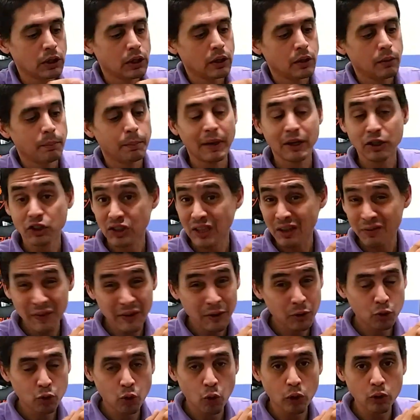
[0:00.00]
Mas estava
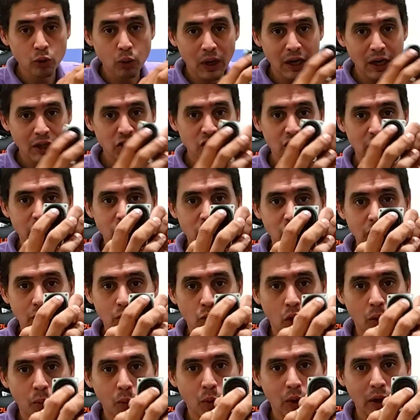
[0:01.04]
todo rachadinho,
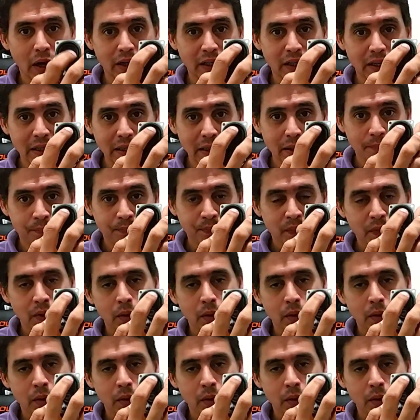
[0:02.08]
como é aqui,